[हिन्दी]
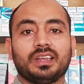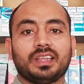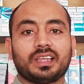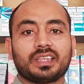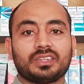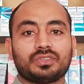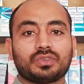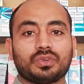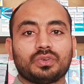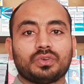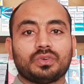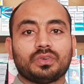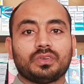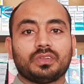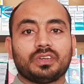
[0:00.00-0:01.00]
लेकिन जो
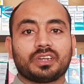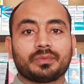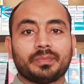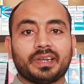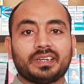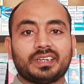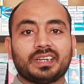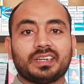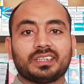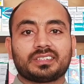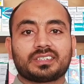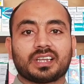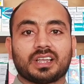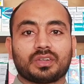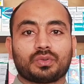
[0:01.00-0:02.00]
रिकमेंडेड
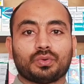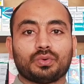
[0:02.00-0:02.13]
इसका